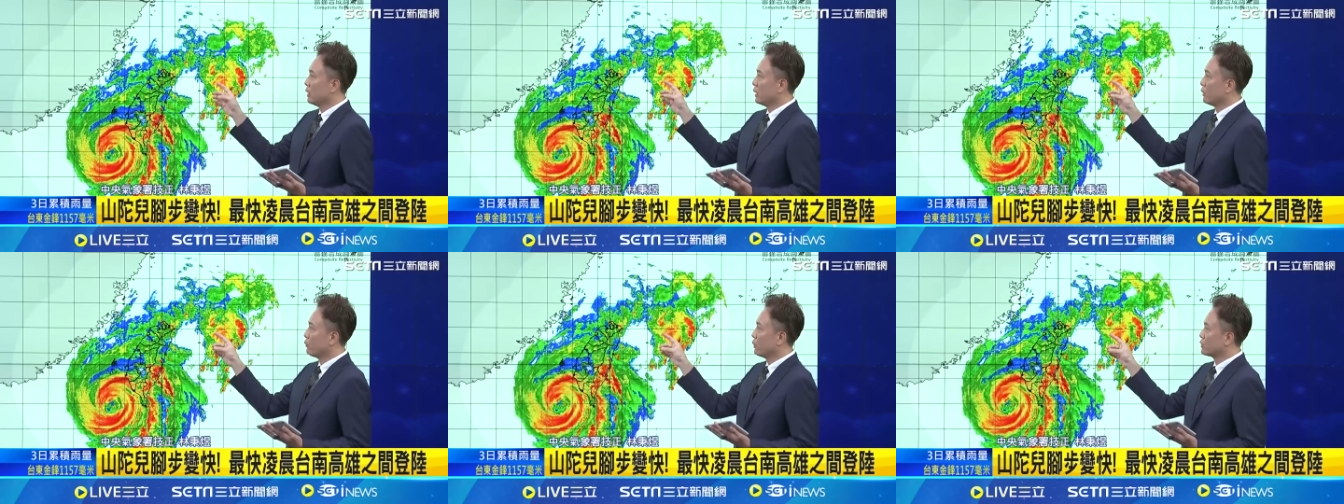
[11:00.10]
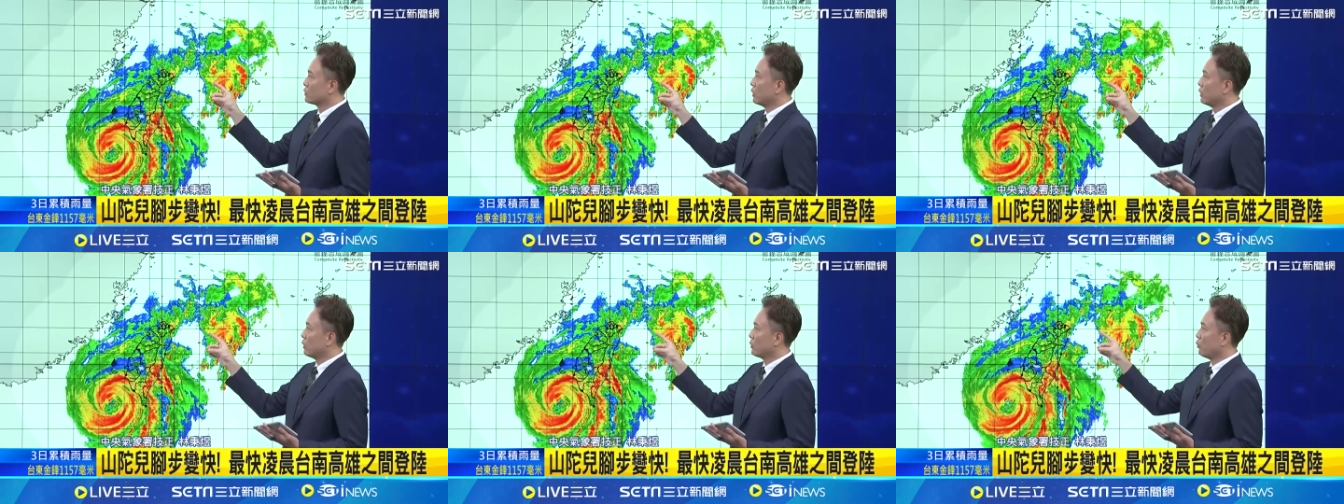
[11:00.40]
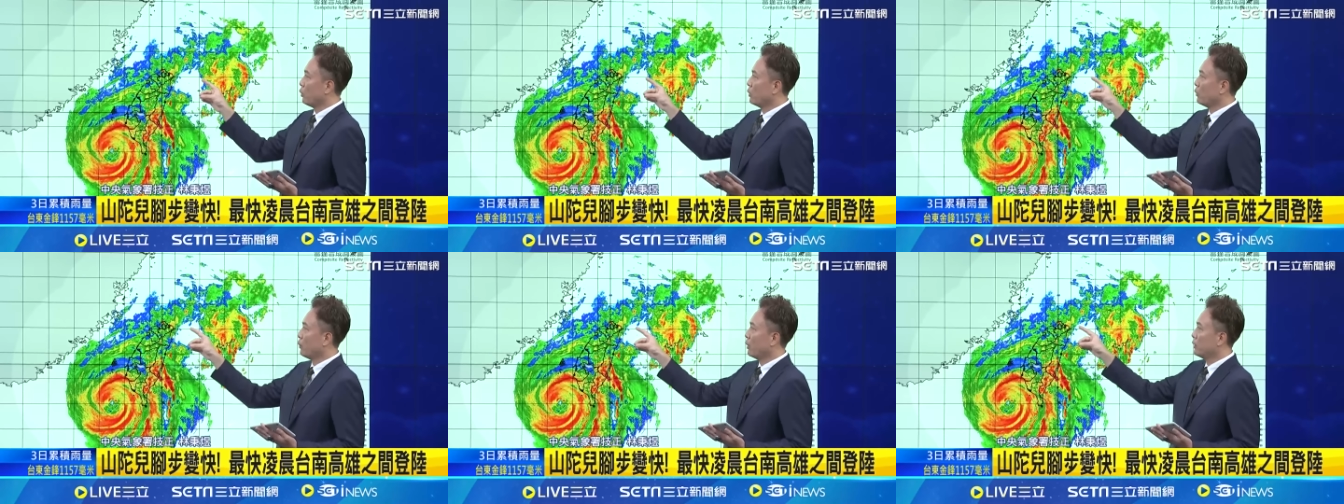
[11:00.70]
因为说
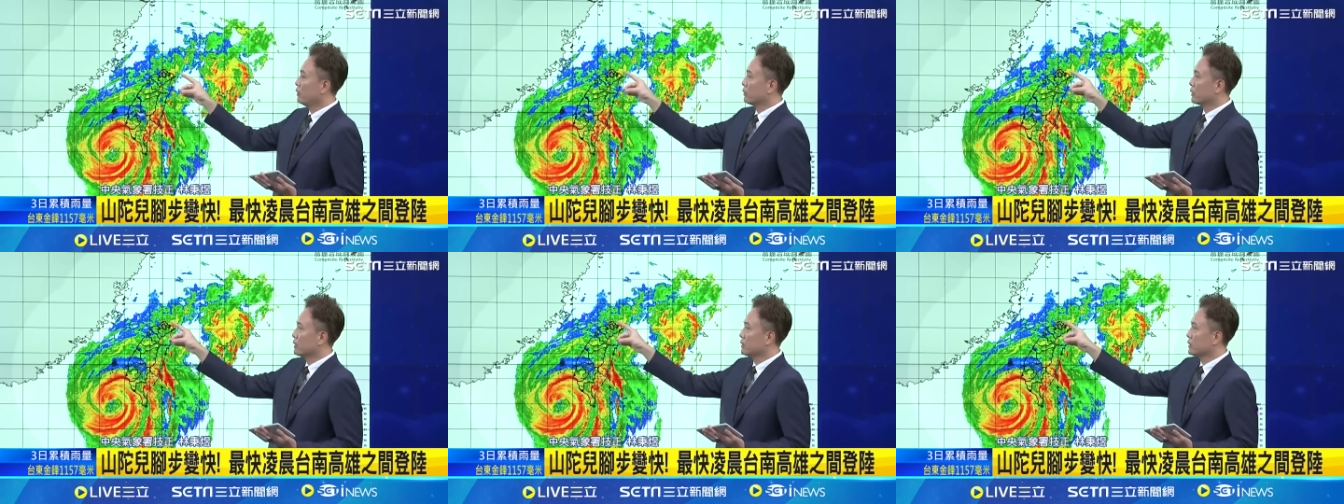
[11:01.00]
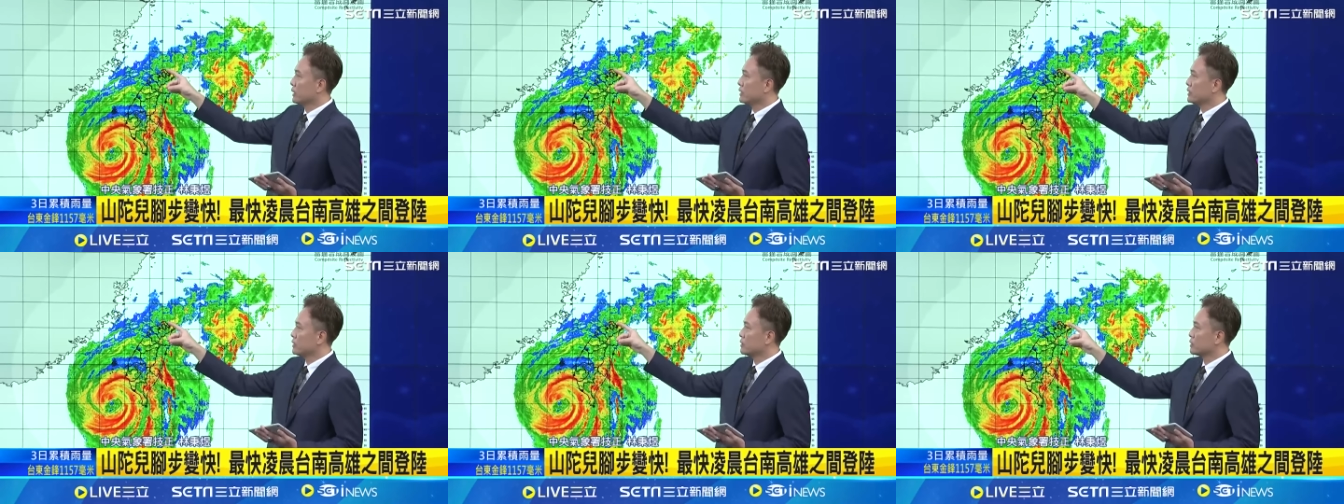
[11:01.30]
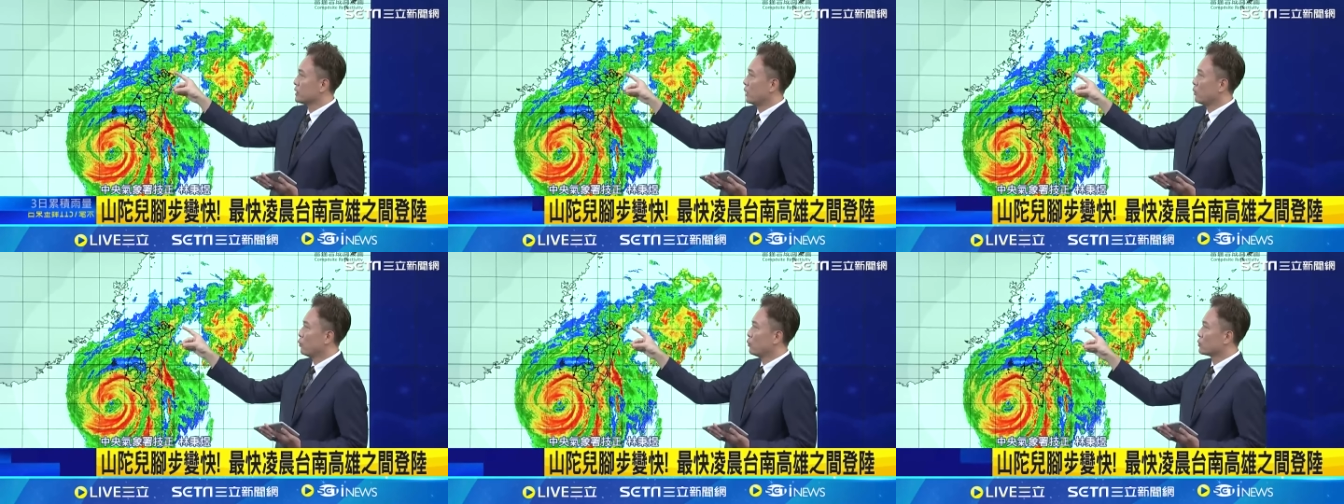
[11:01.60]
外围环流跟地
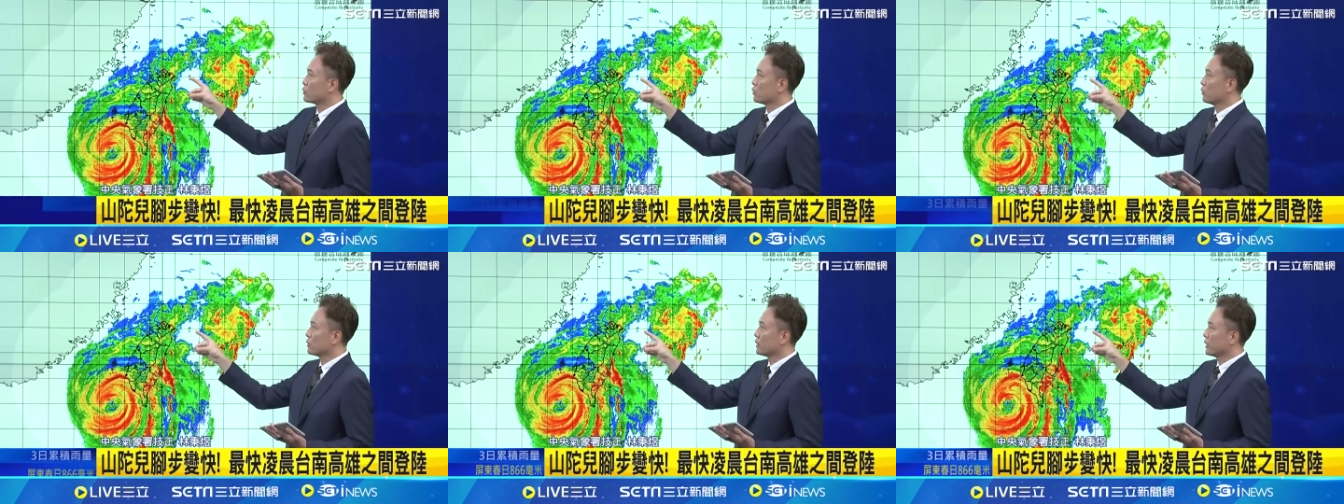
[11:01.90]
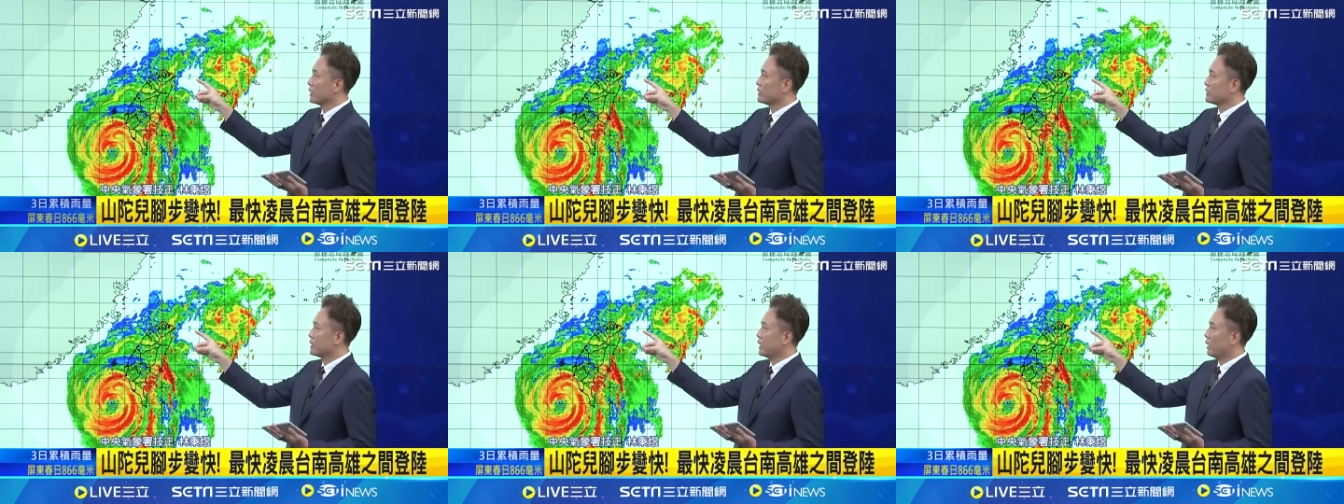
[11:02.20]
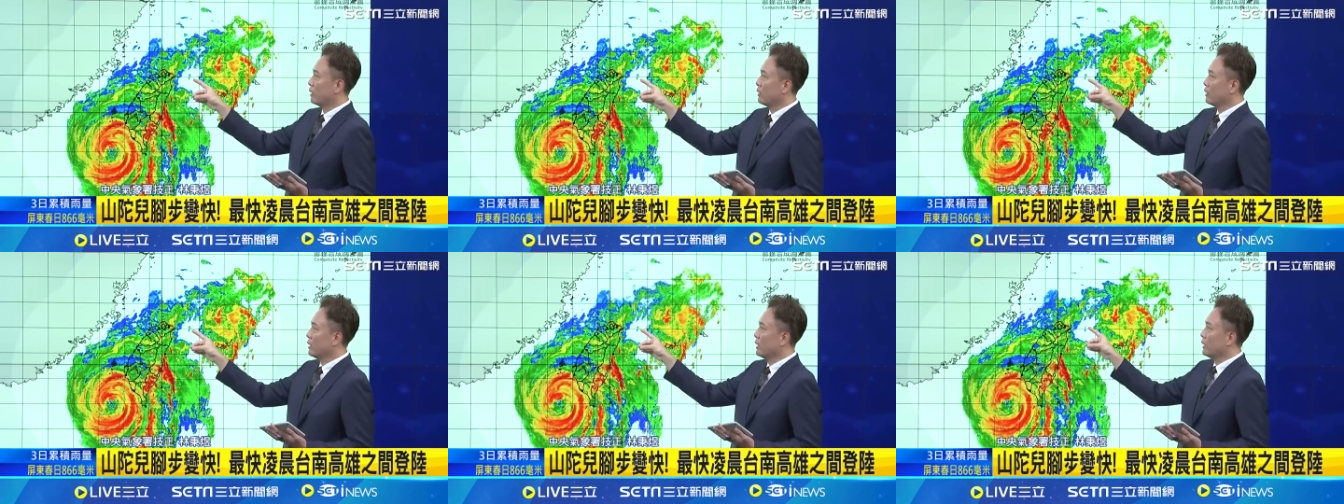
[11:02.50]
形交互作用的影
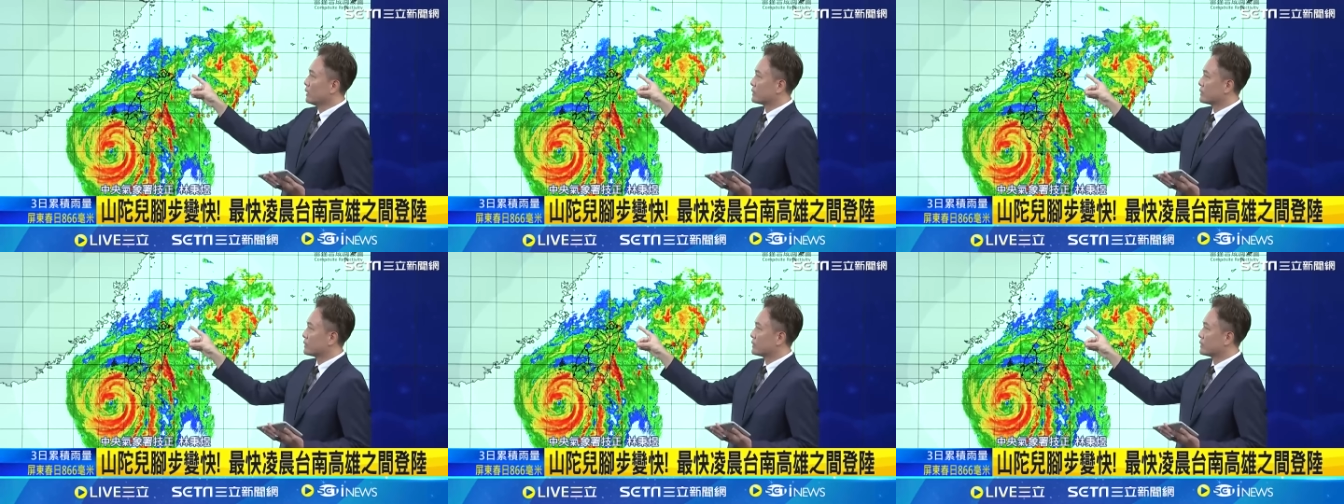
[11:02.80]
响，